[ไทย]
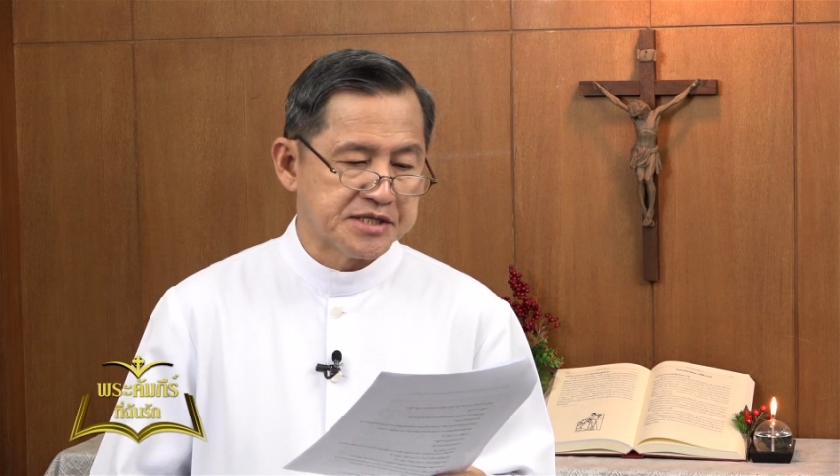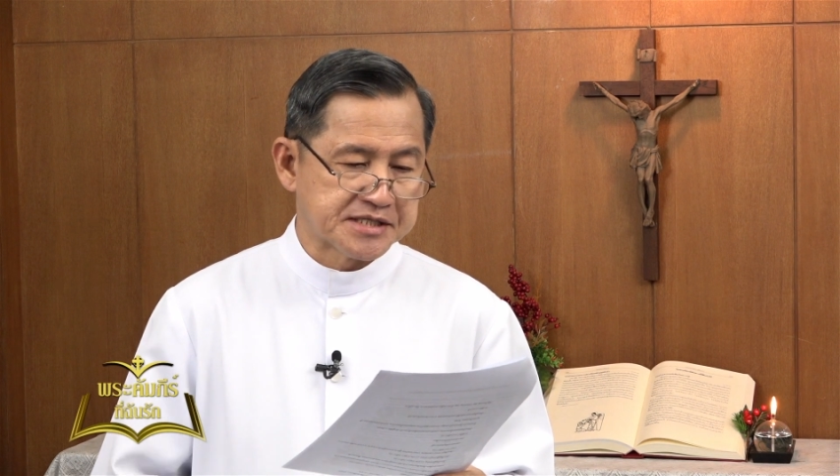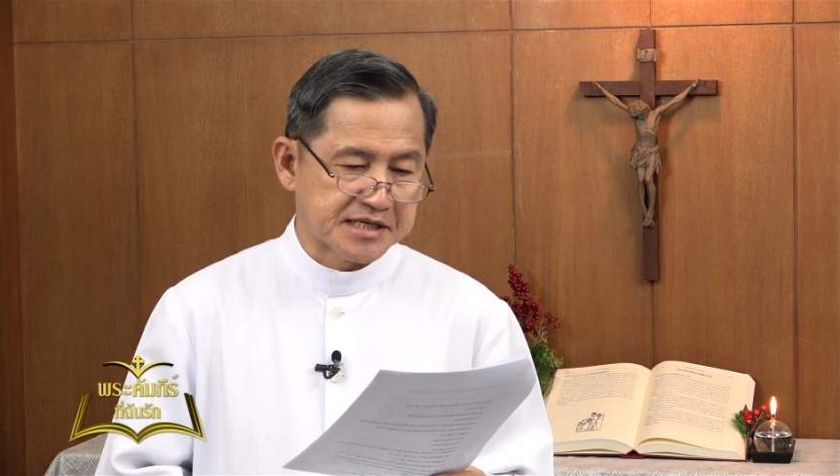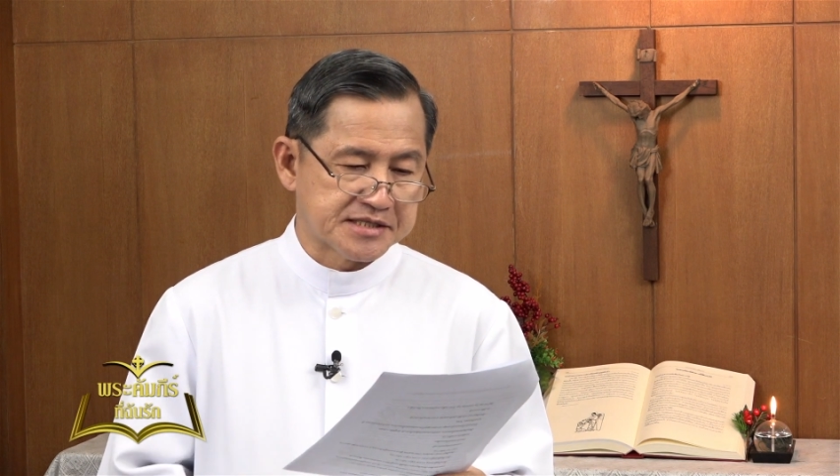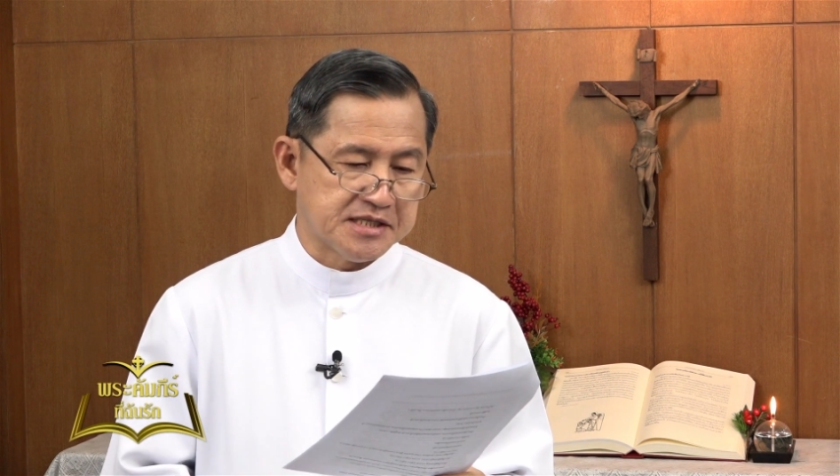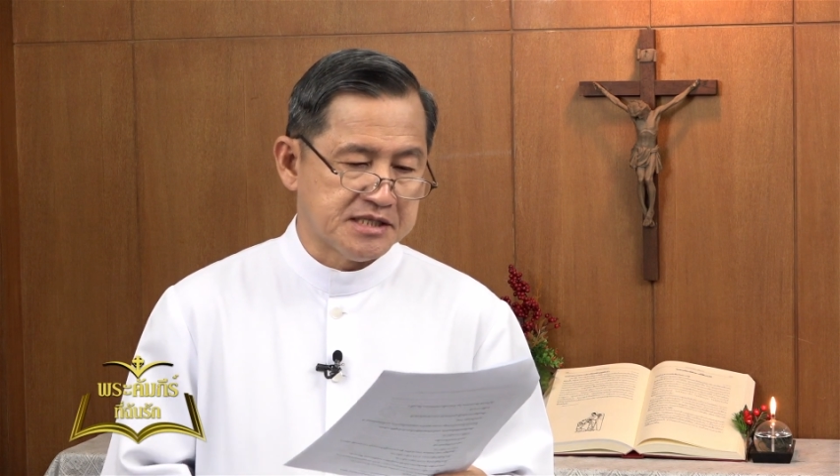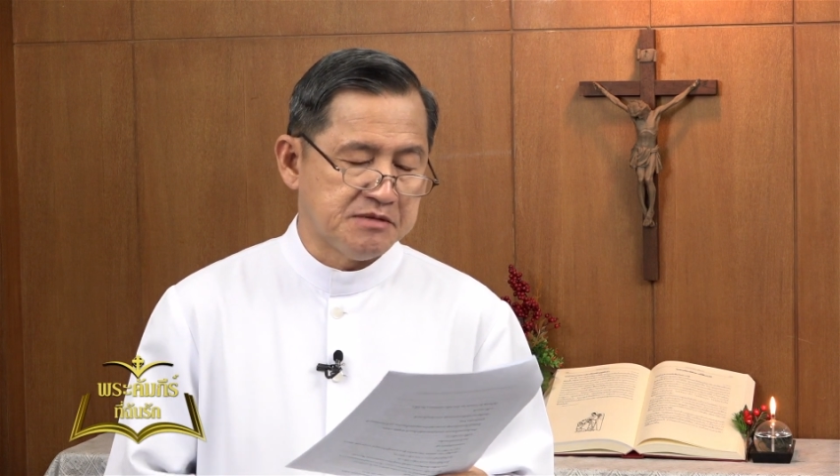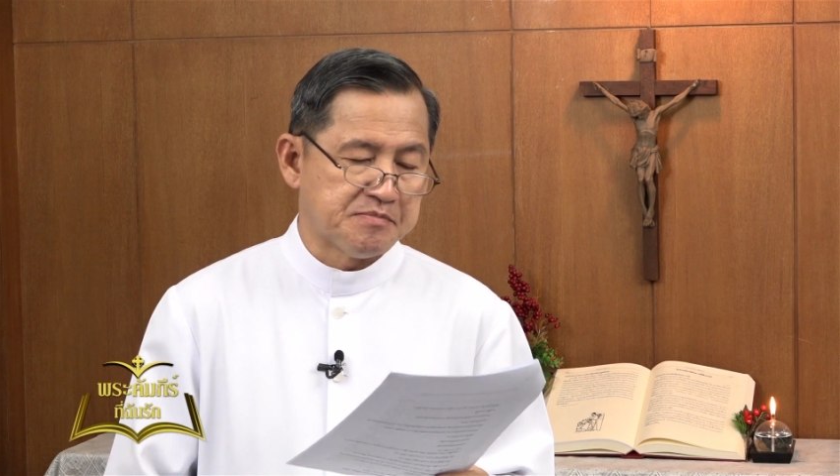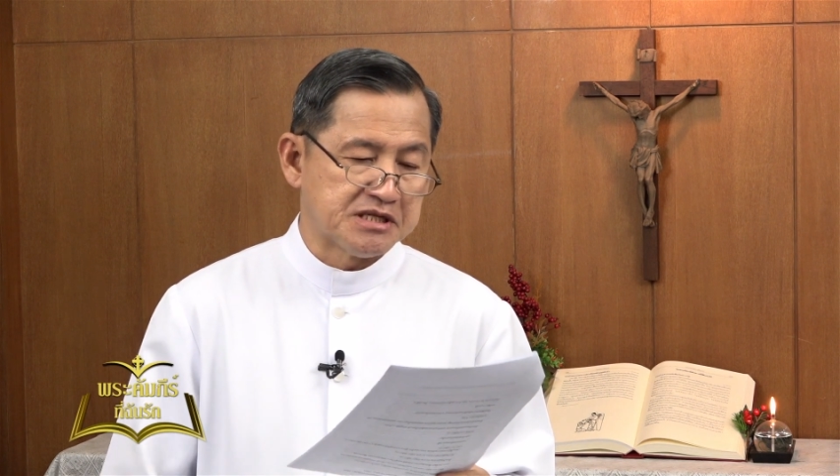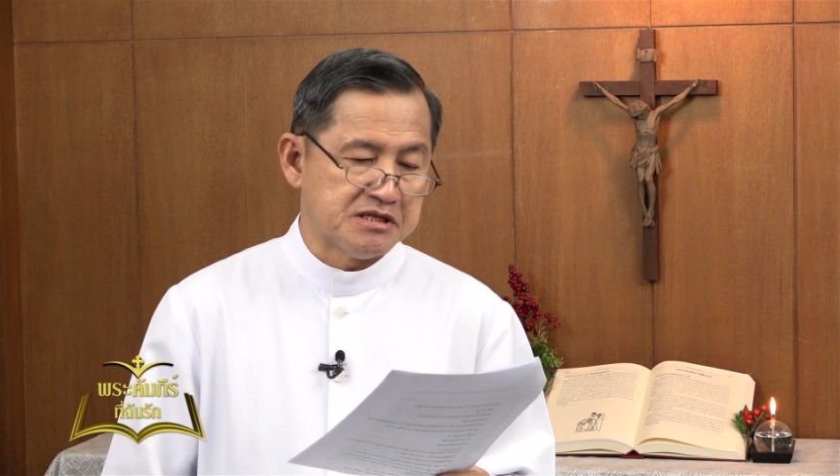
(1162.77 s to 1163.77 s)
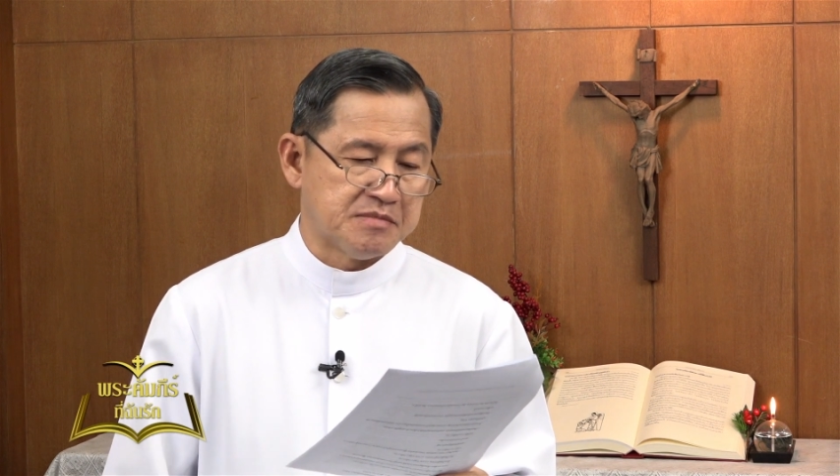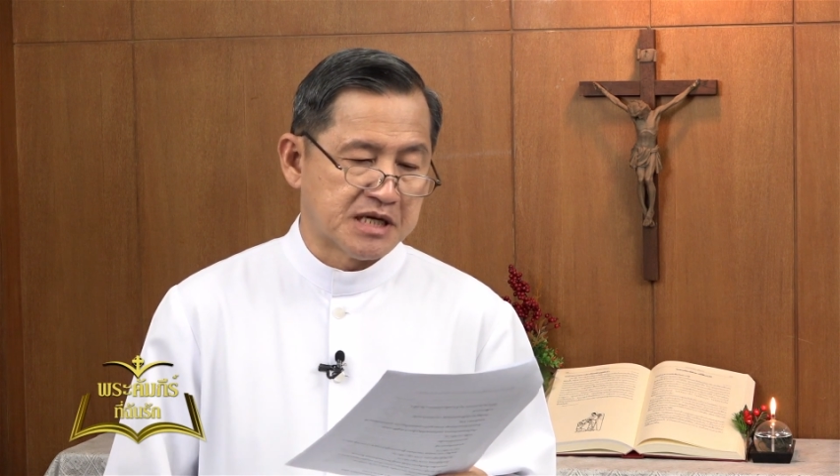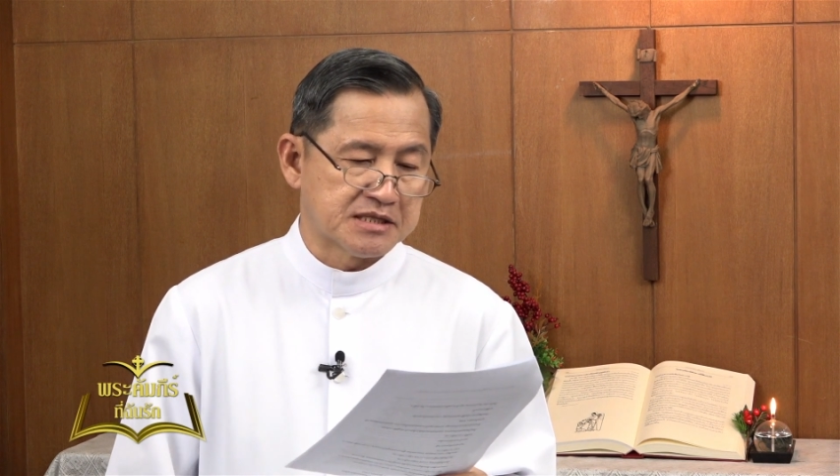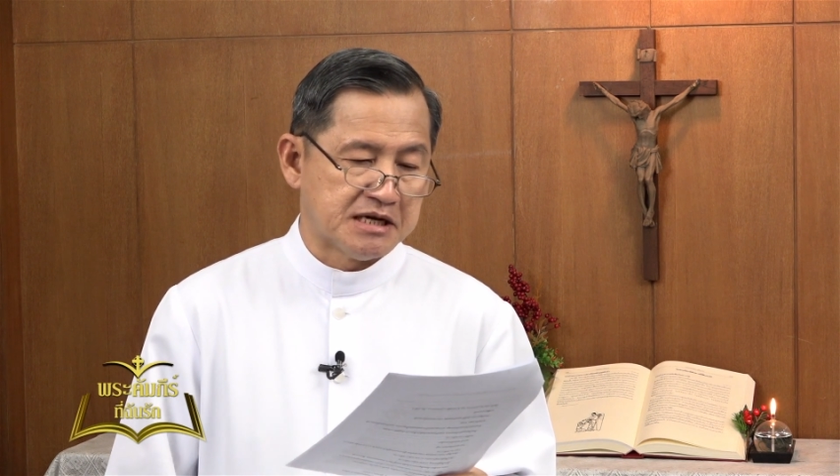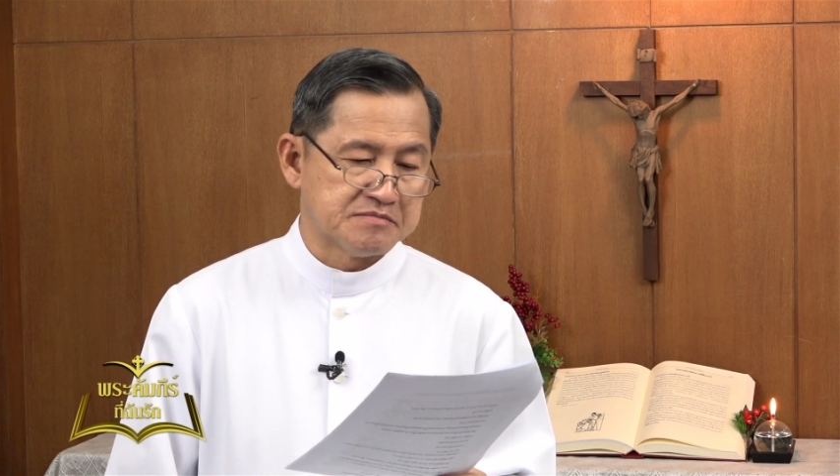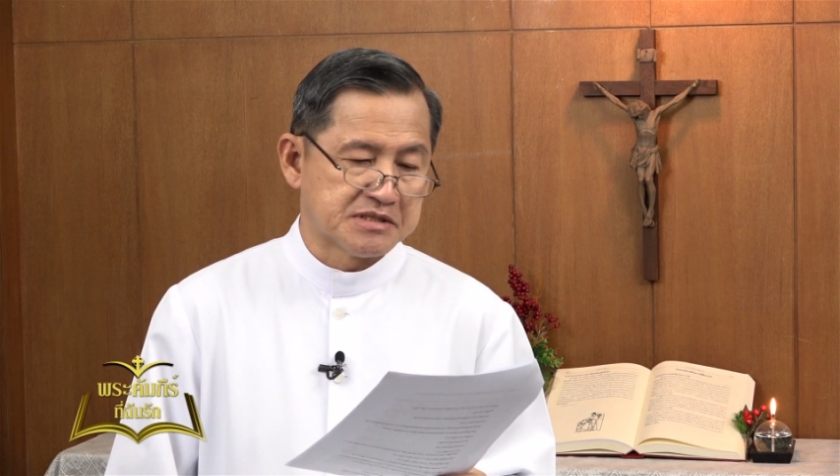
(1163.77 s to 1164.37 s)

ศักดิ์สิทธิ์ที่ปฏิบัติตาม